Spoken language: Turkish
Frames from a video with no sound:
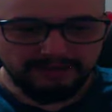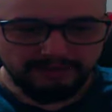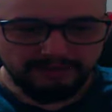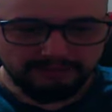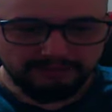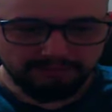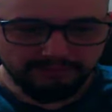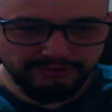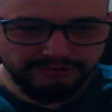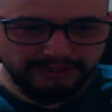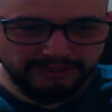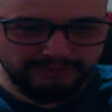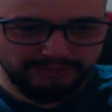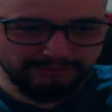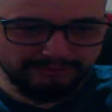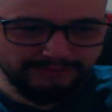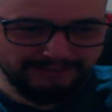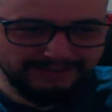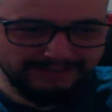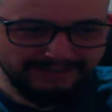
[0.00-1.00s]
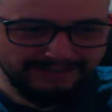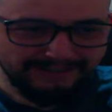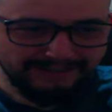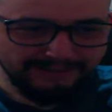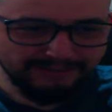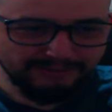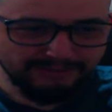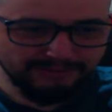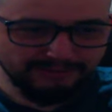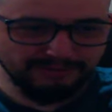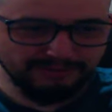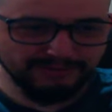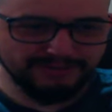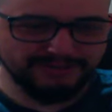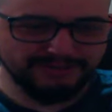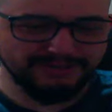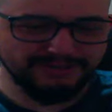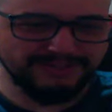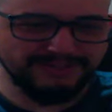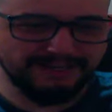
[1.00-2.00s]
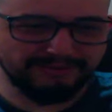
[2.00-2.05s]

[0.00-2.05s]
Bunlar burada dursun ya.